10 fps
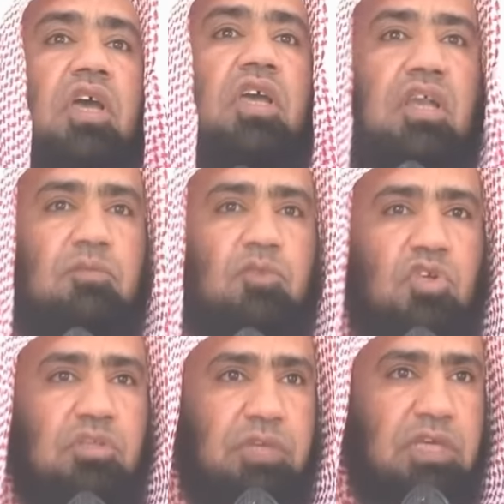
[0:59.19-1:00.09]
وإن لم
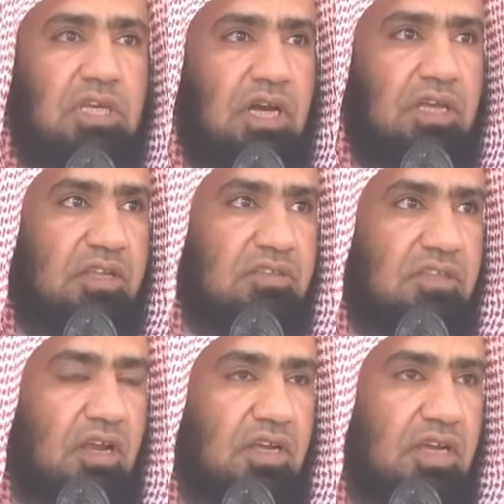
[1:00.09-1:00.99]
يرد به خيرا
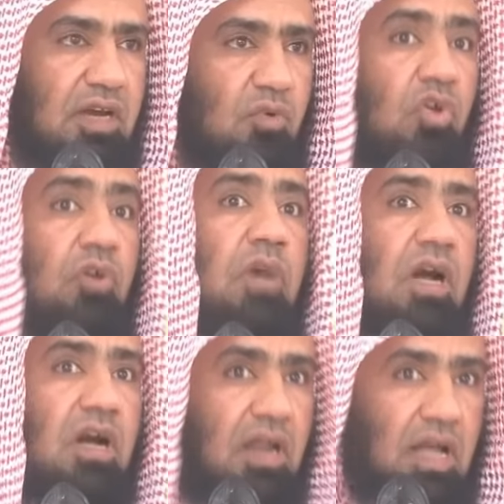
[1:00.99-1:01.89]
تركه
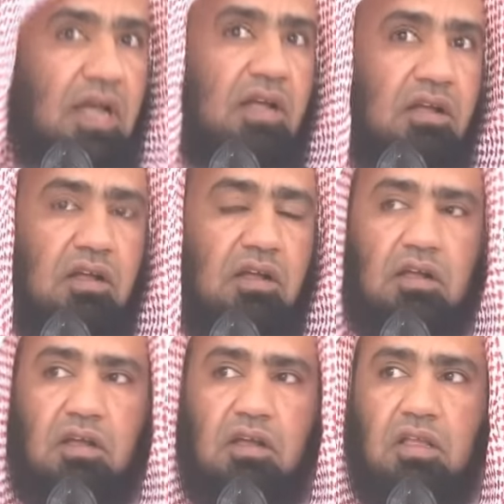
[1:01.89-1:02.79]
ثم قرأ
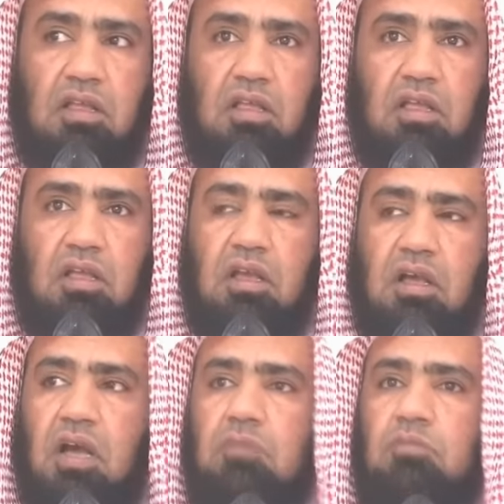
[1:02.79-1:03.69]

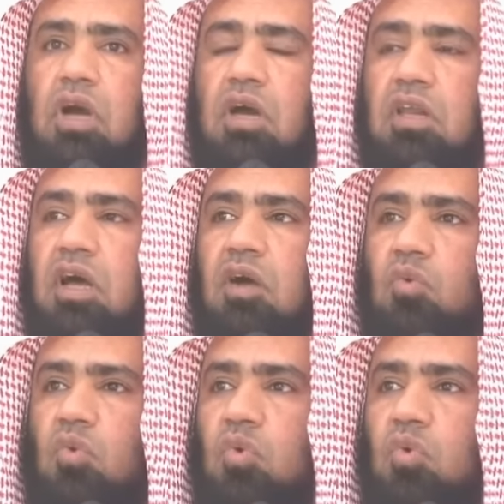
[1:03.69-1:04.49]
أم على